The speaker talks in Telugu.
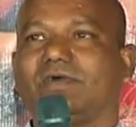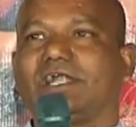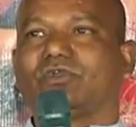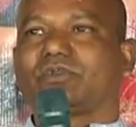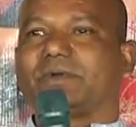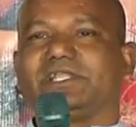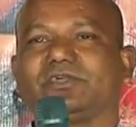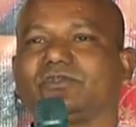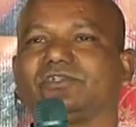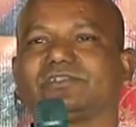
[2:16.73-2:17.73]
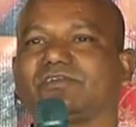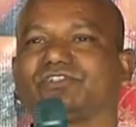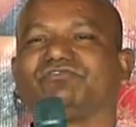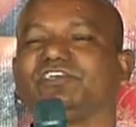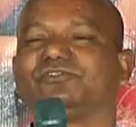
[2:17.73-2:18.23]
వాళ్ళు ఒక పదిహేను రోజుల
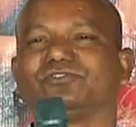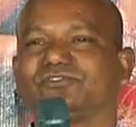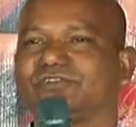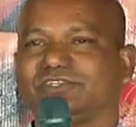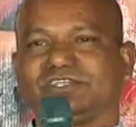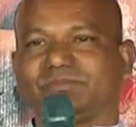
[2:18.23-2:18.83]
తర్వాత వీలు చూసుకుని